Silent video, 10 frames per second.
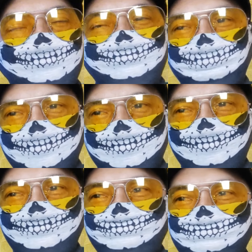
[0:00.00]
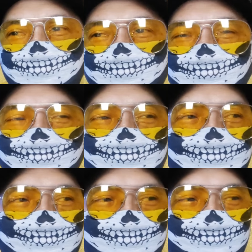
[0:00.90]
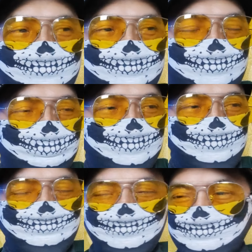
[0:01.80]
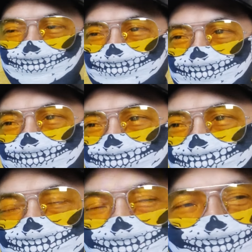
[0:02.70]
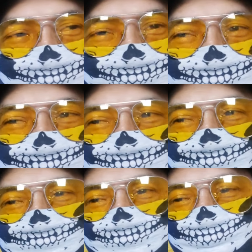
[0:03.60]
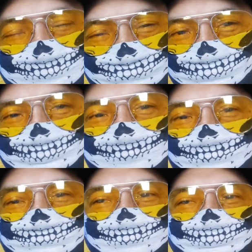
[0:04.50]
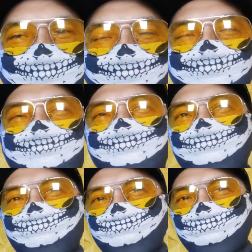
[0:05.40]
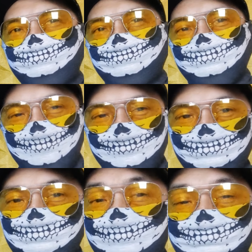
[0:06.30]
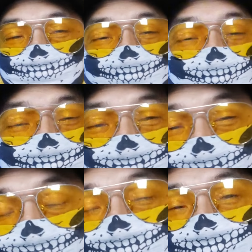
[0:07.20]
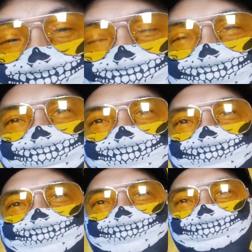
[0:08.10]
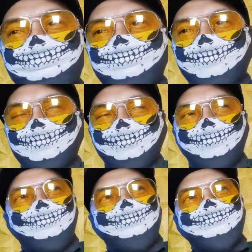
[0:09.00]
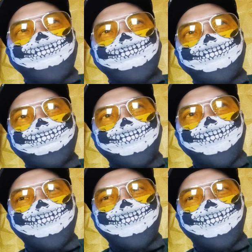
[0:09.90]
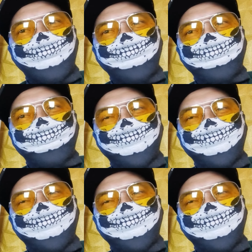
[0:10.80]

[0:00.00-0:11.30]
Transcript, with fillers: yang gimana gitu nggak gelar apa ya sajadah atau gelar uh, apa ya, sorban atau apalah untuk tarik uang udah nggak ada lagi kayak gitu teman-teman dan kemudian ketika